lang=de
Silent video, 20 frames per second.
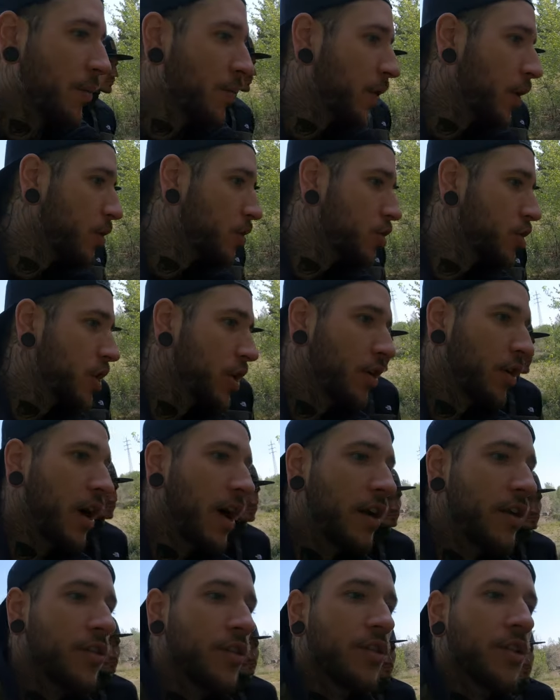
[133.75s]
glaube, da unten steht auch
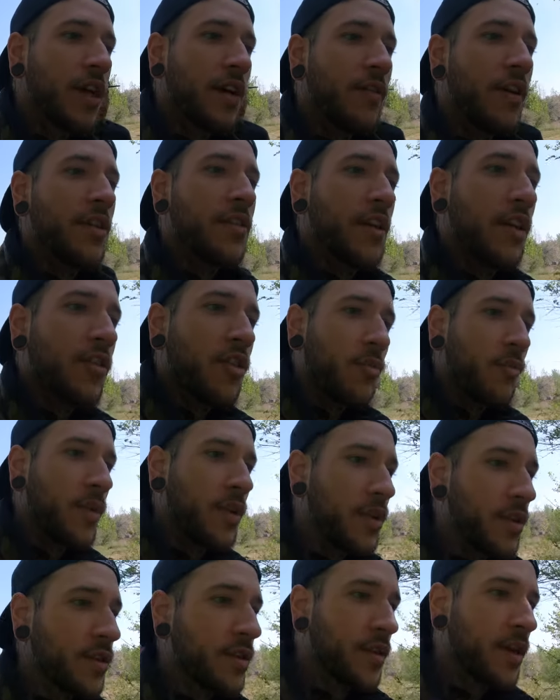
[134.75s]
alles unter Wasser.
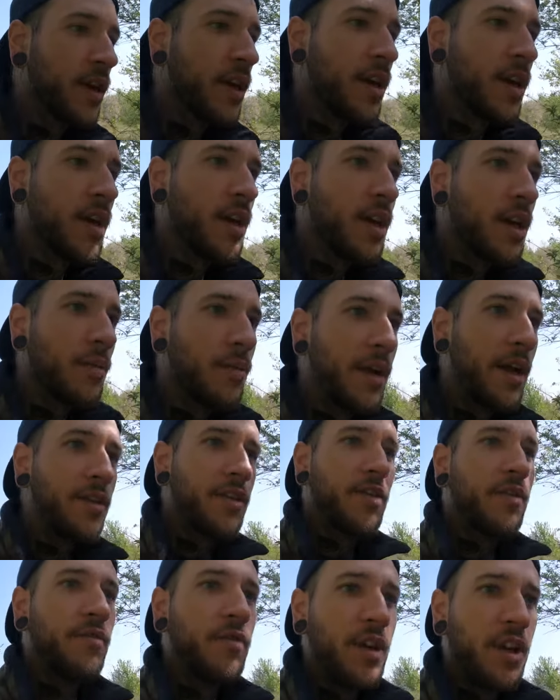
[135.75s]
Zumindest im
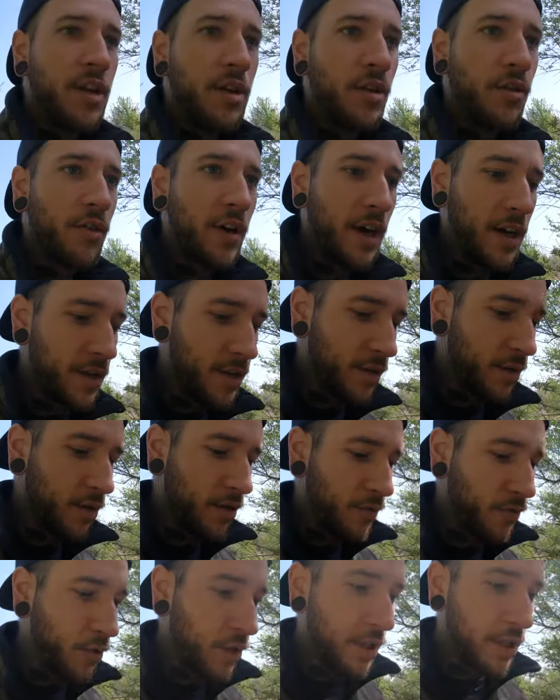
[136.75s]
letzten Video war es
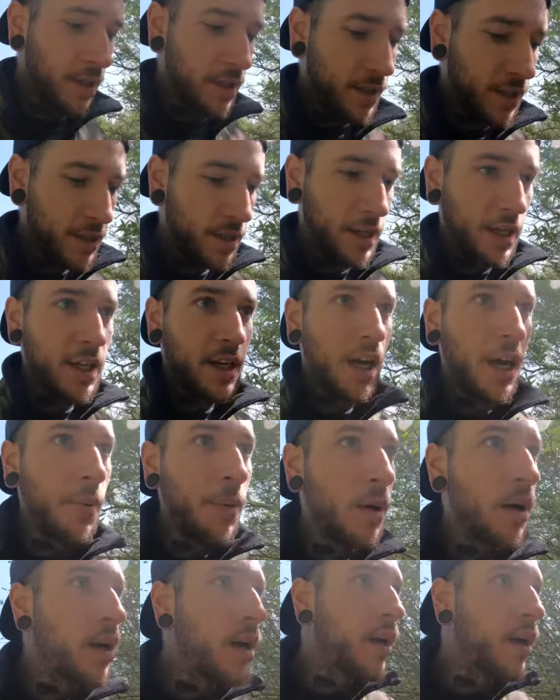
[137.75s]
so, wo ich das gesehen habe.